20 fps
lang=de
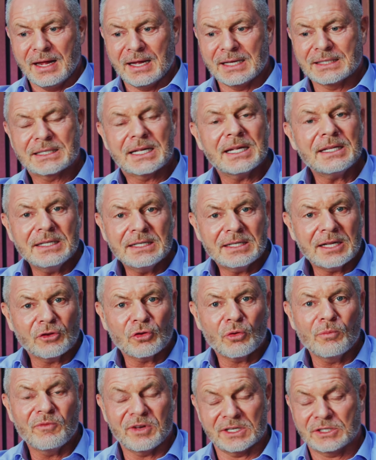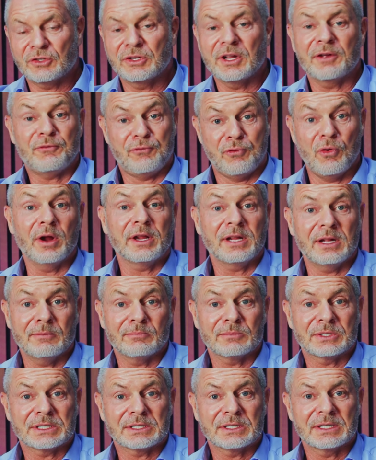Es geht nicht darum, was du dir
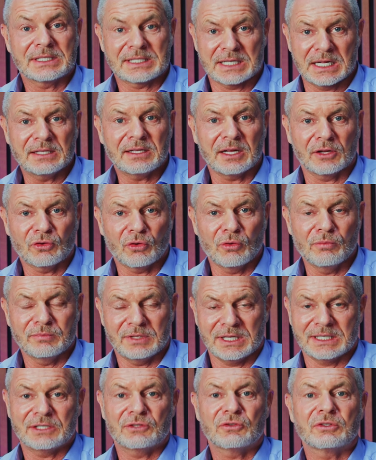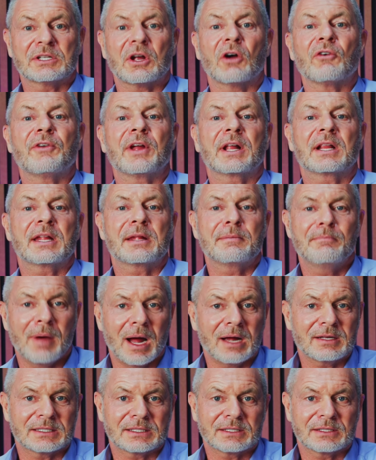vornimmst. Es geht darum, dass du es auch wirklich
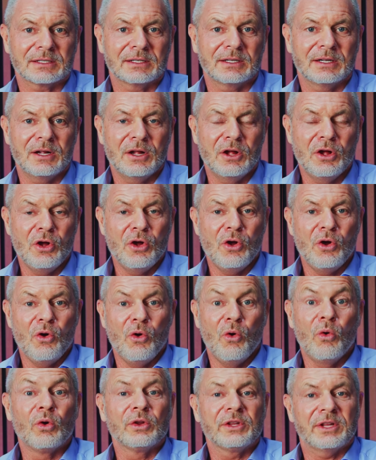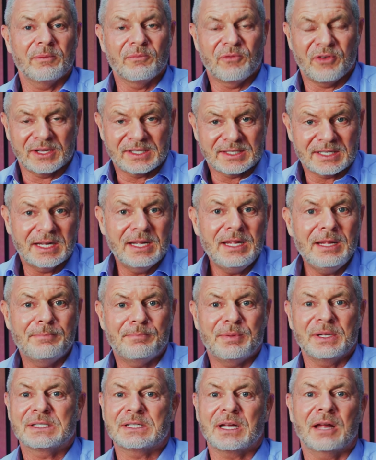machst. Und im
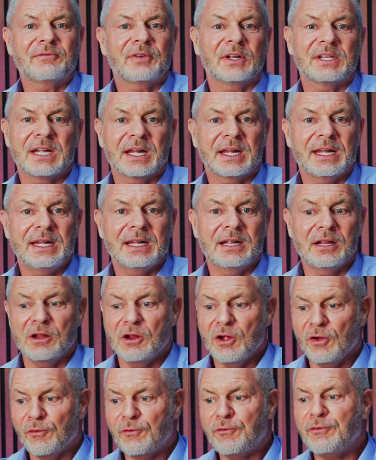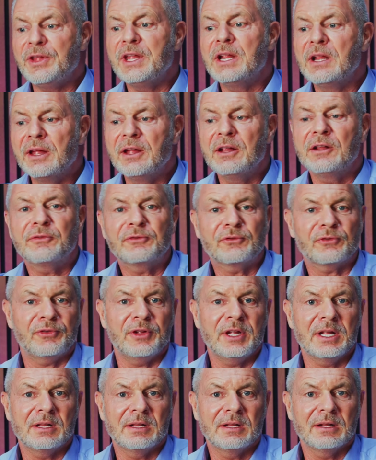Vertrieb ist einfach die Regel, viel hilft
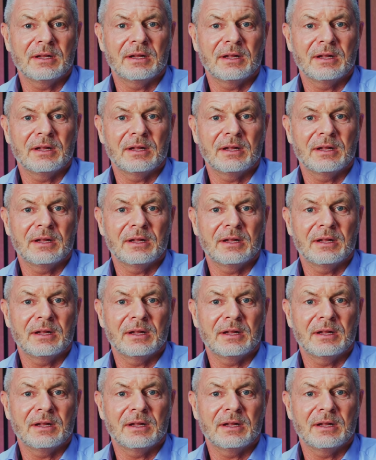viel.